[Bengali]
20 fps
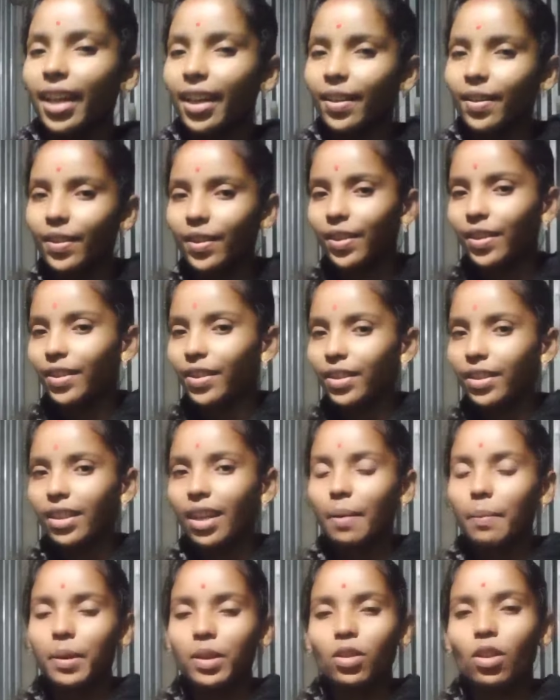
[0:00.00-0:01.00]
দেখো
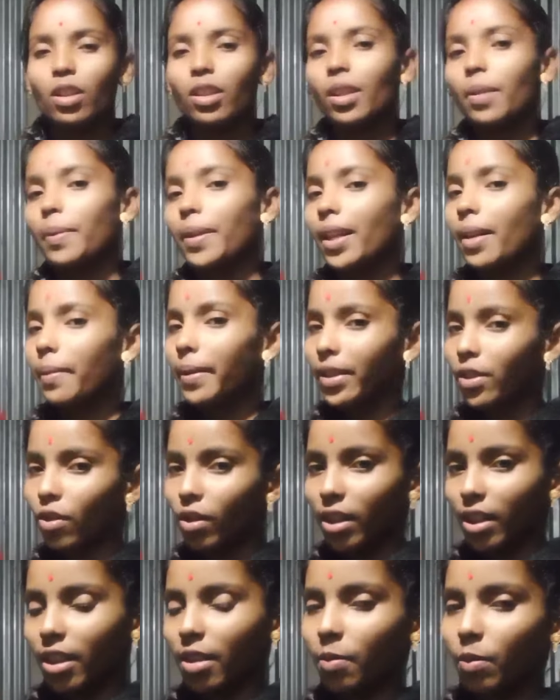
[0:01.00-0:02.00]
আমরা সন্ধ্যাবেলা আবার
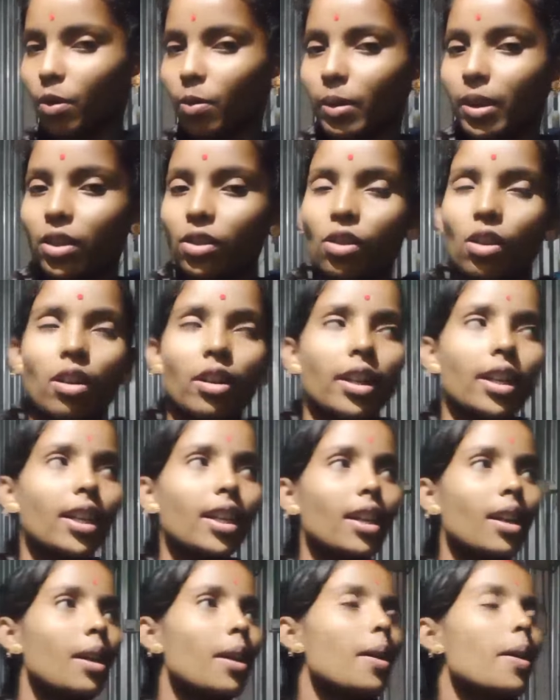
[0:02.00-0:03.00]
চলে আসলাম তোমাদের
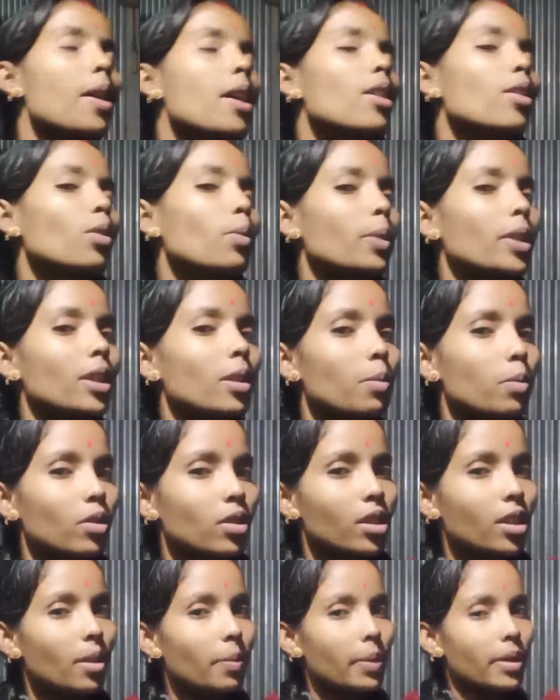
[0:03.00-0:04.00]
সঙ্গে তোমাদেরকে
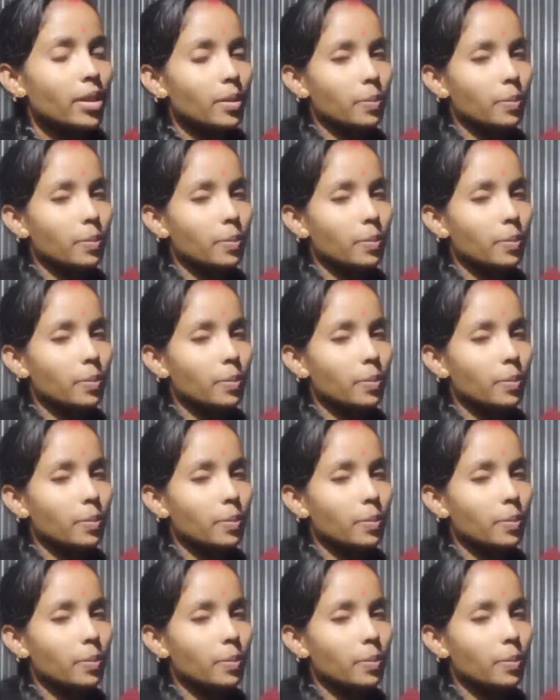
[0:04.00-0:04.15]
বলছিলাম